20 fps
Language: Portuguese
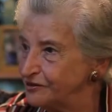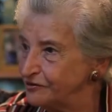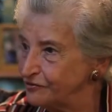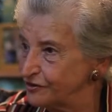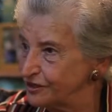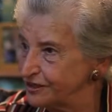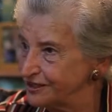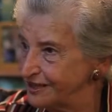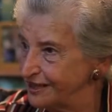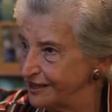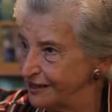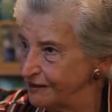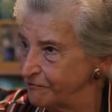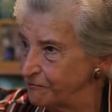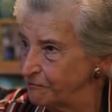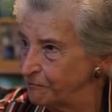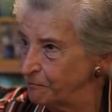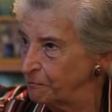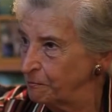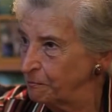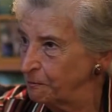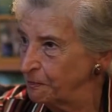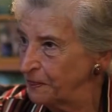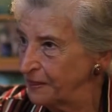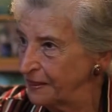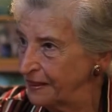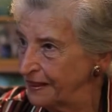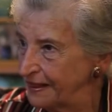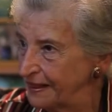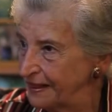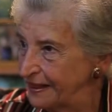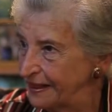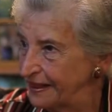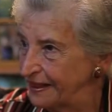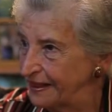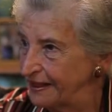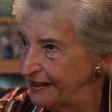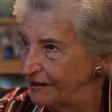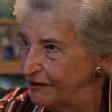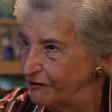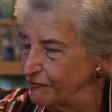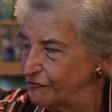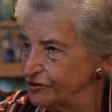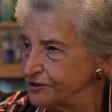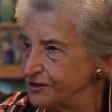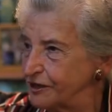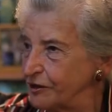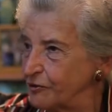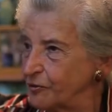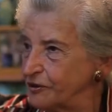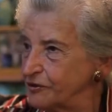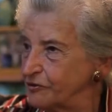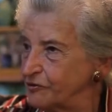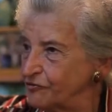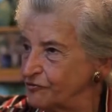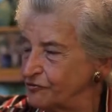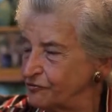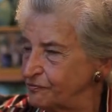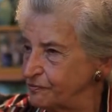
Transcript: de você. Você, quando